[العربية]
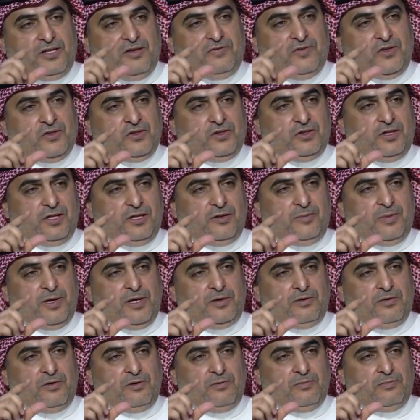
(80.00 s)
الدفست اللي
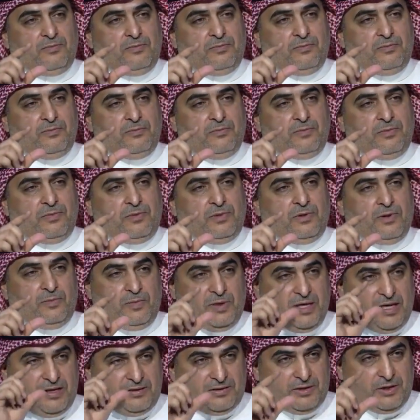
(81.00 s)
بينهم اي
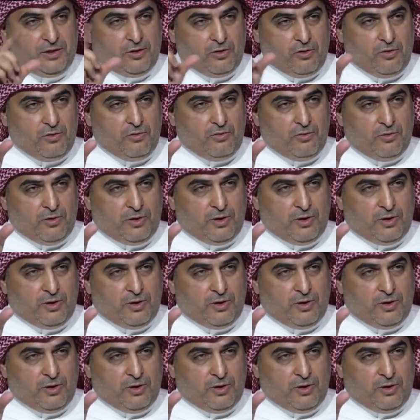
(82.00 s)
بيغطيه هو